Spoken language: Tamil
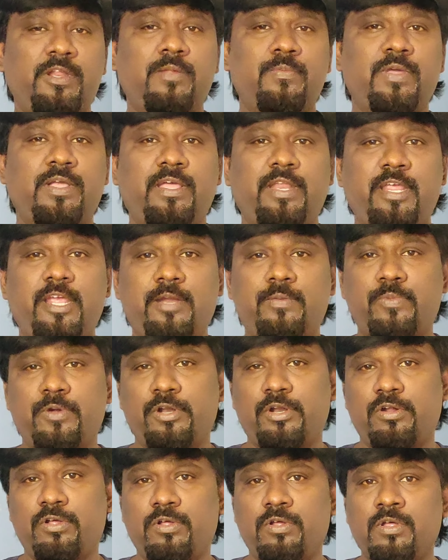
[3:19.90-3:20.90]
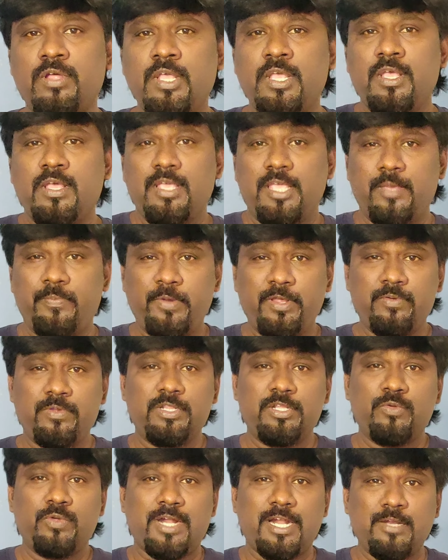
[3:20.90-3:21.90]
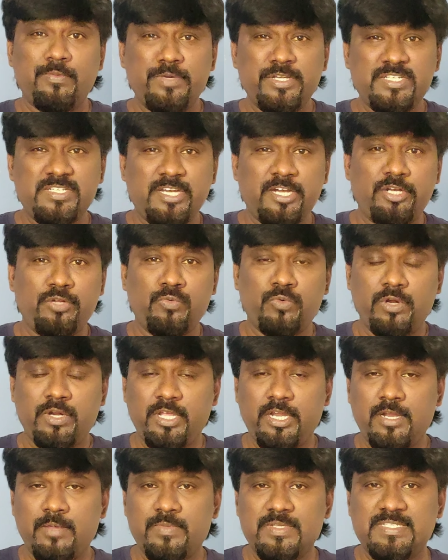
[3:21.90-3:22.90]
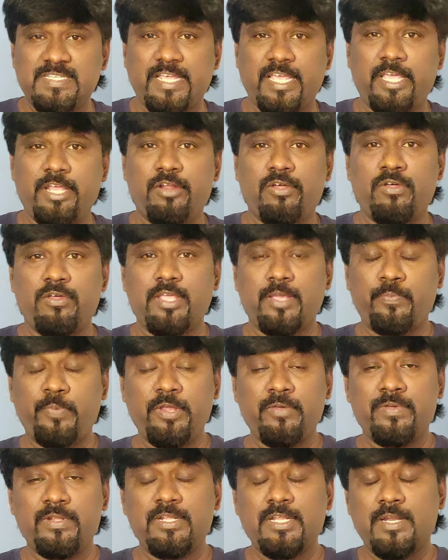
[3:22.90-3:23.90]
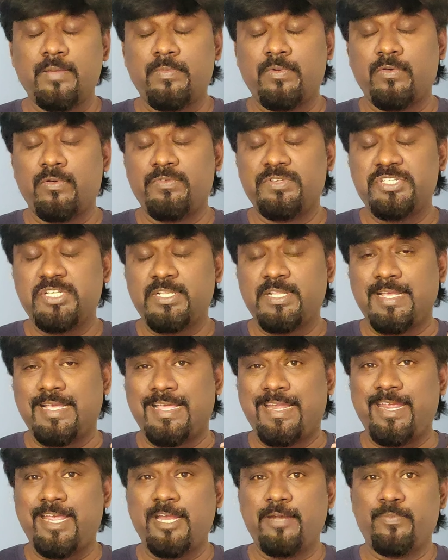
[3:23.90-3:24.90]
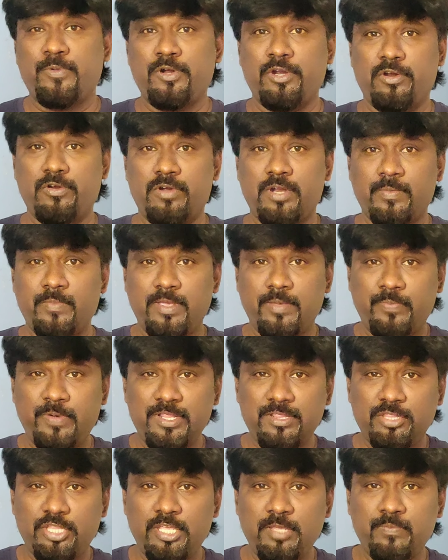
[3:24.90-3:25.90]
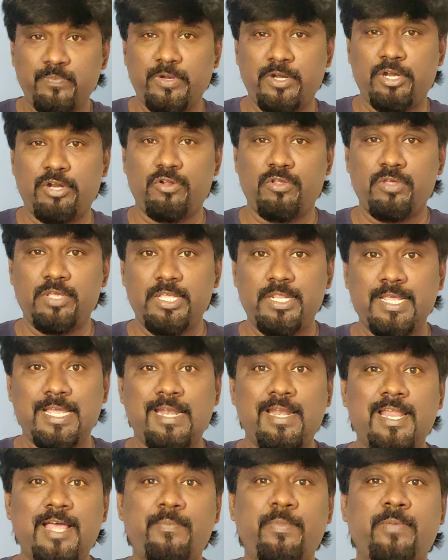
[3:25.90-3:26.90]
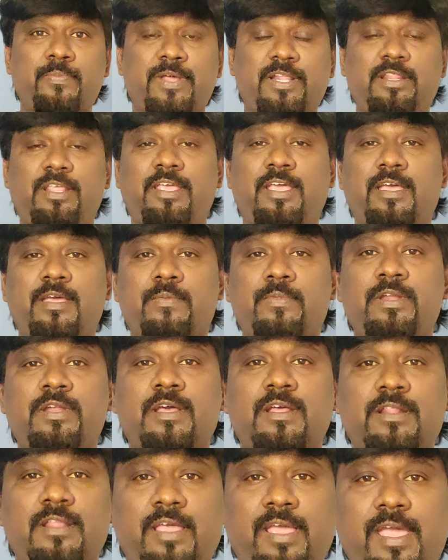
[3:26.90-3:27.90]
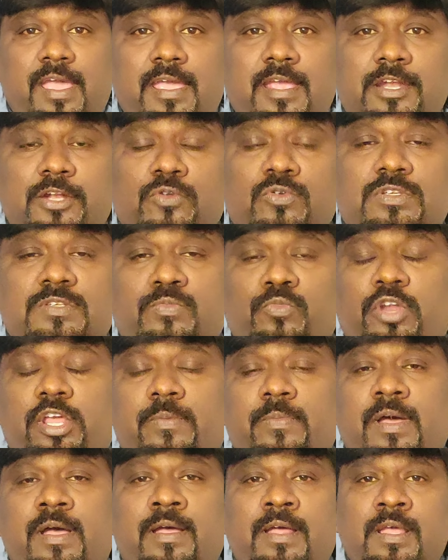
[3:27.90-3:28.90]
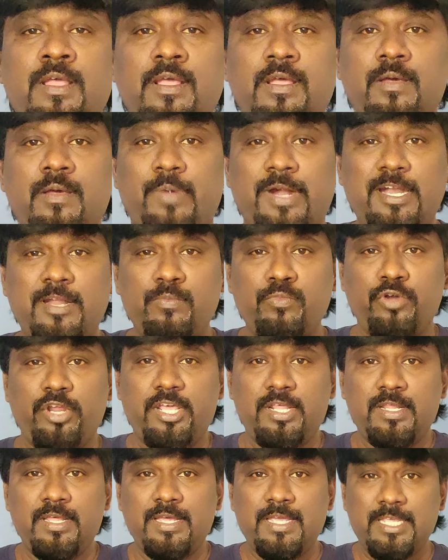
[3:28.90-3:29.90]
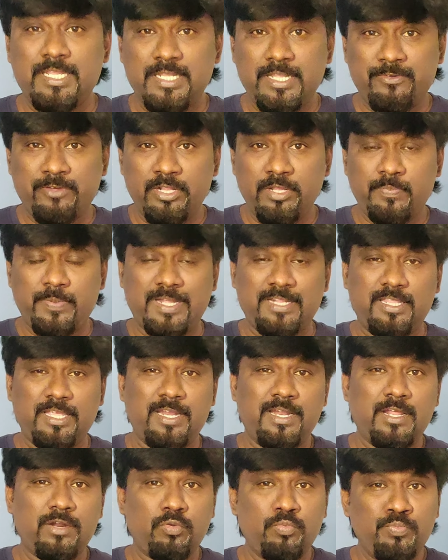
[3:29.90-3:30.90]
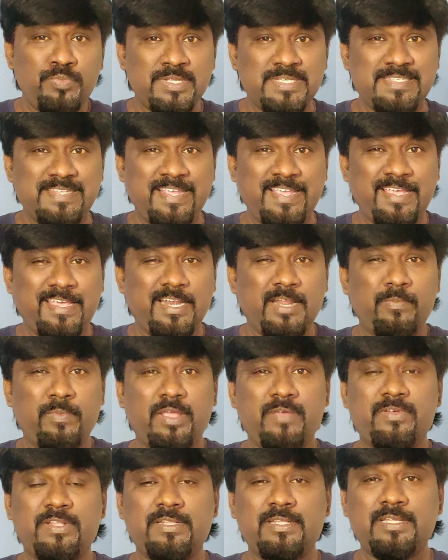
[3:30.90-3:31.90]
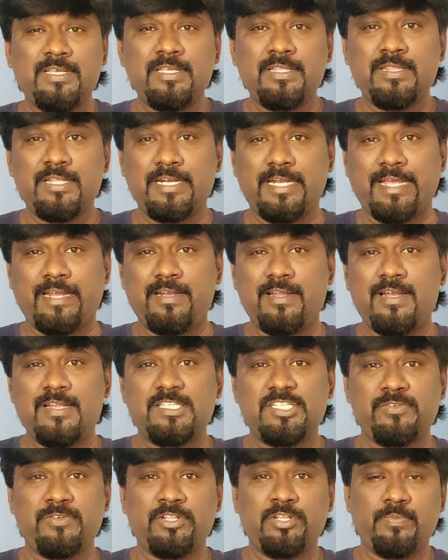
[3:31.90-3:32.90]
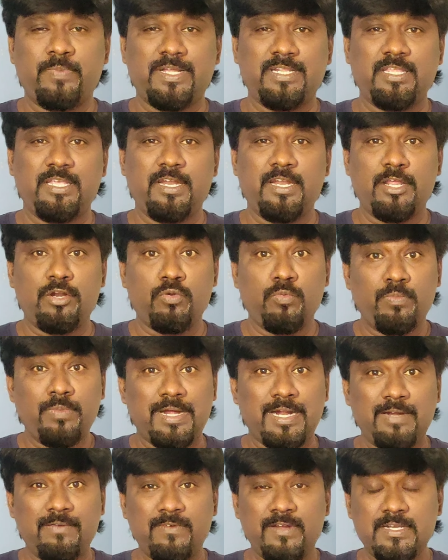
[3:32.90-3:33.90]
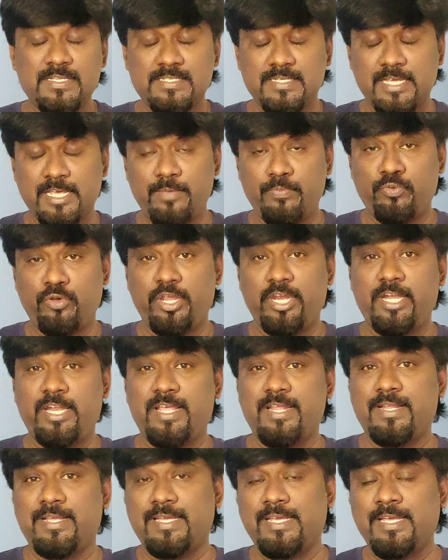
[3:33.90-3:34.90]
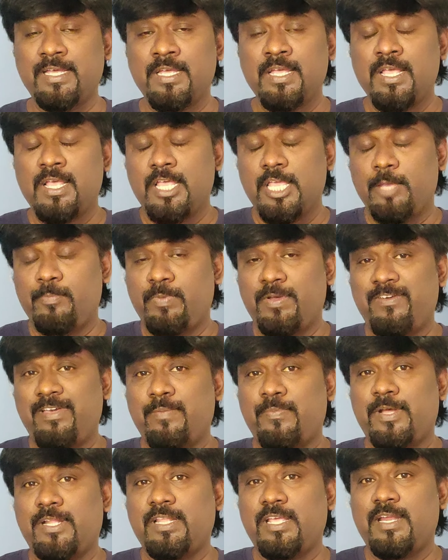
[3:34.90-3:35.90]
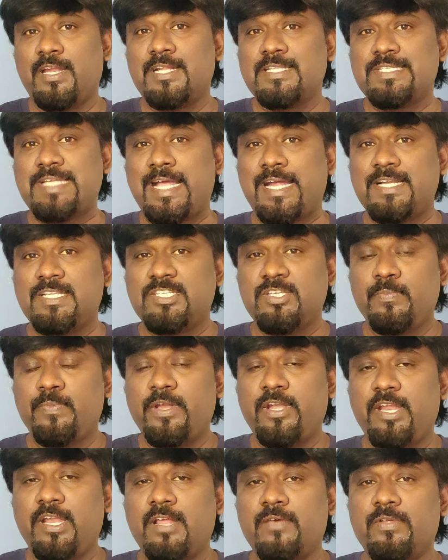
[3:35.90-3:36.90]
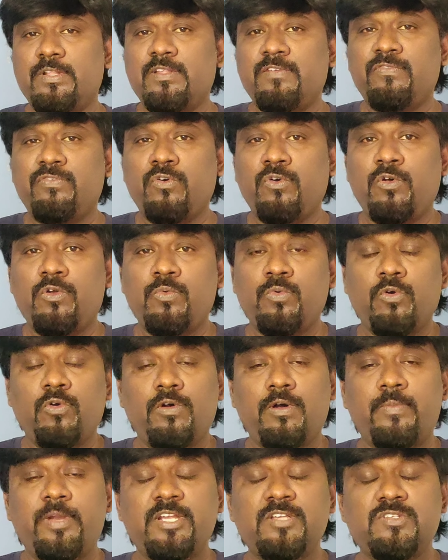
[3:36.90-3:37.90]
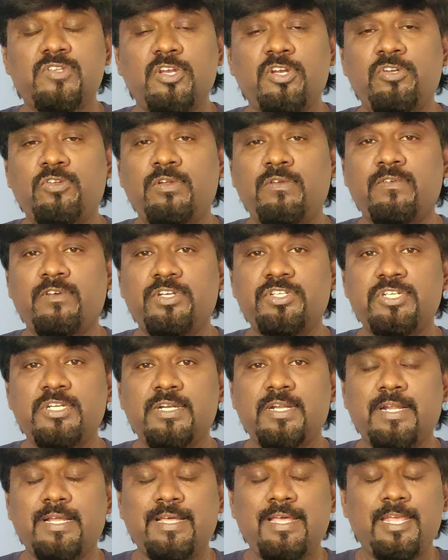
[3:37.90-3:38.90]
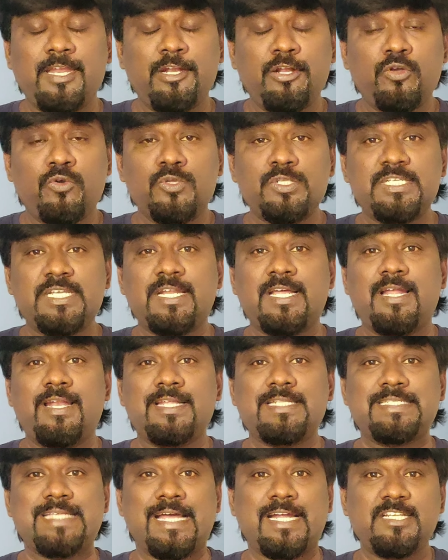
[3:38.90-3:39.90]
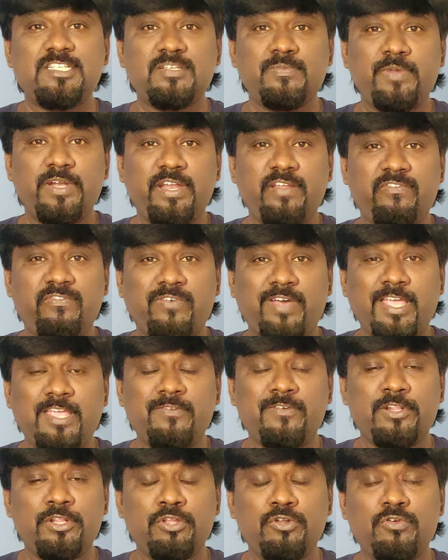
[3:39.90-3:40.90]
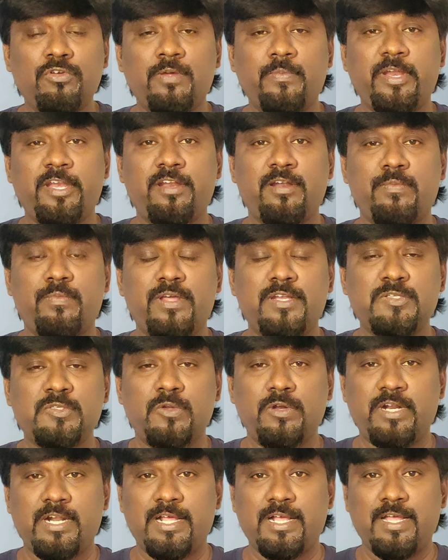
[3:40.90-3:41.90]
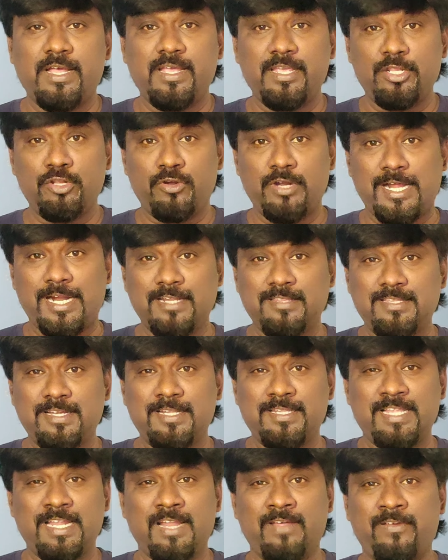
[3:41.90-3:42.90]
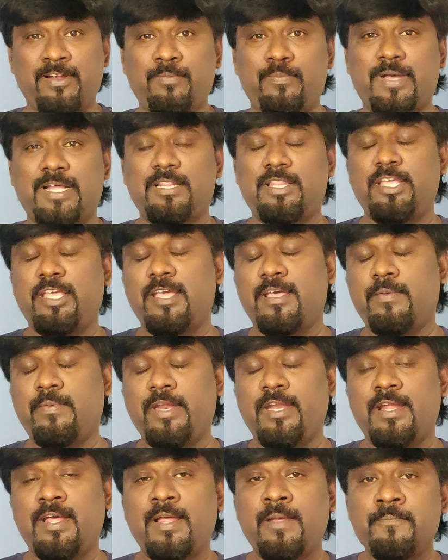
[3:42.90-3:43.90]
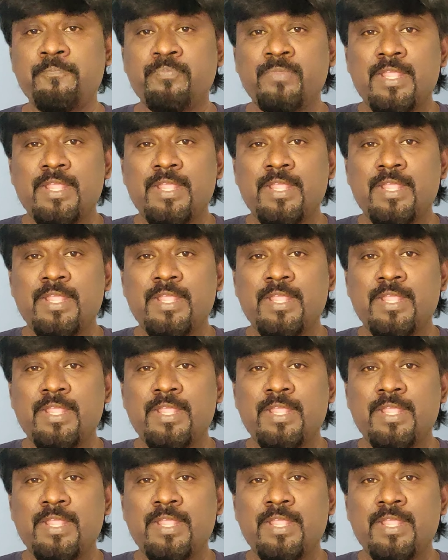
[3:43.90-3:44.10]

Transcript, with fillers: எப்படி நம்ம கிரியேட் பண்றோம் எப்படி வந்து ஒரு அட்மினிஸ்ட்ரேட்டிவ் ஒர்க் நம்ம செய்யறோம் எப்படி வந்து நம்ம ஒரு விஷயத்தை கிரியேட் பண்றோம் நம்ம எப்படி திங்க் பண்றோம் இது எல்லாமே பாத்தீங்க அப்படின்னா இந்த ஏஐ டூல்ஸ் மூலியமா பண்ண முடியுது இது வந்து பாத்தீங்கன்னா ரொம்ப சீக்கிரமே வந்து இந்த டெக்னாலஜி வந்து பாத்தீங்கன்னா ரொம்ப அட்வான்ஸ்டாகி போய்கிட்டே இருக்கு இப்பவே பாத்தீங்கன்னா சாட் ஜிபிடி ஜிபிடியில வந்து ஃபோர் ஓ அப்படின்னு சொல்லிட்டு ஒரு வேர்ஷன் இருக்கு இன்னும் கொஞ்ச நாள்ல சாட் ஜிபிடி ஃபைவ் வந்துடும் அப்படின்ற மாதிரி சொல்றாங்க இதோட அடுத்தடுத்த லெவல் பாத்தீங்க அப்படின்னா